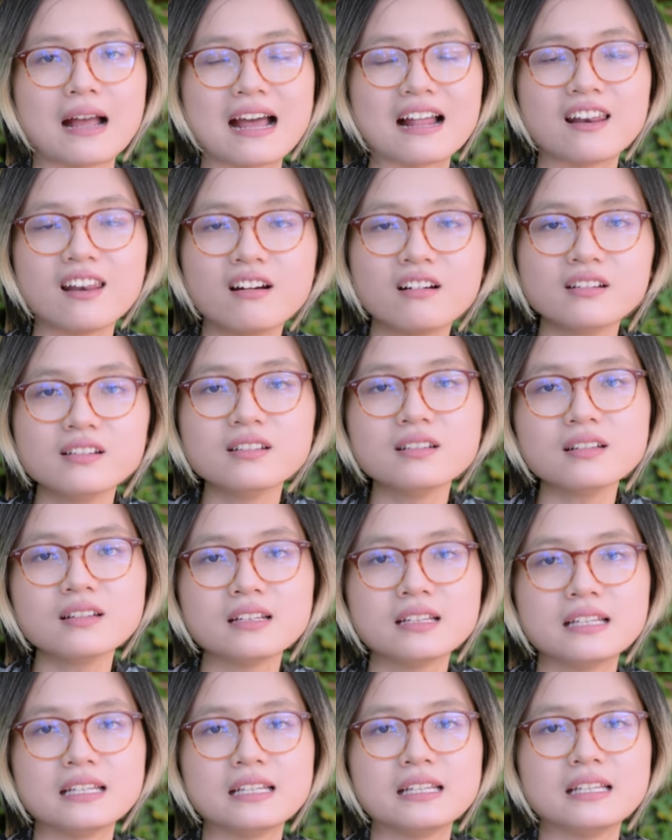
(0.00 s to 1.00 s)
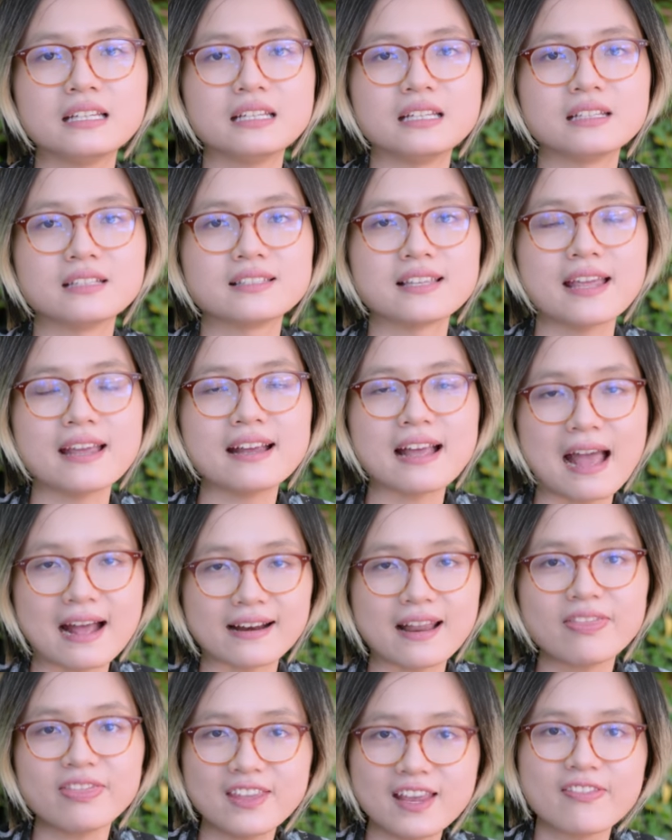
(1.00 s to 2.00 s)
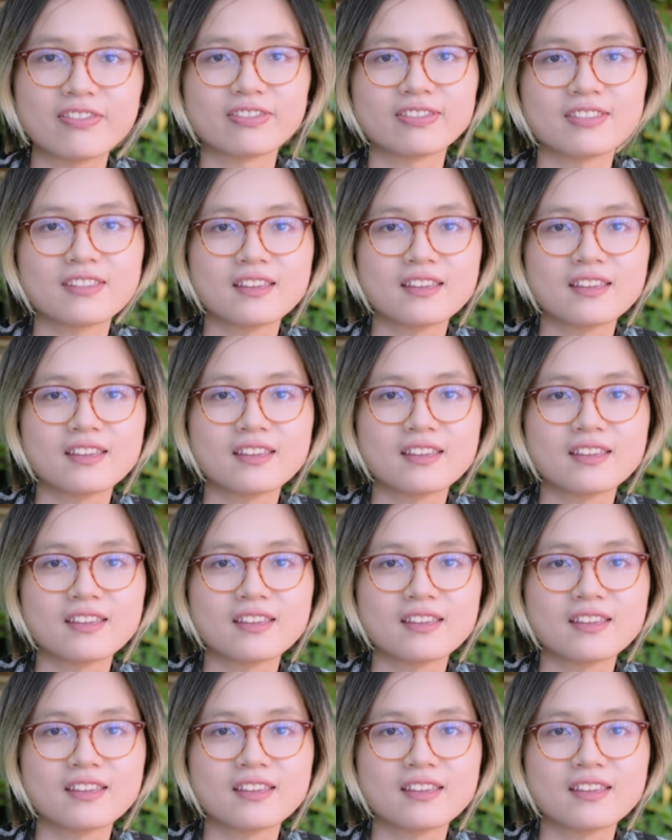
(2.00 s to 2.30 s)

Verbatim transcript: càng lớn thì sẽ càng đắt tiền.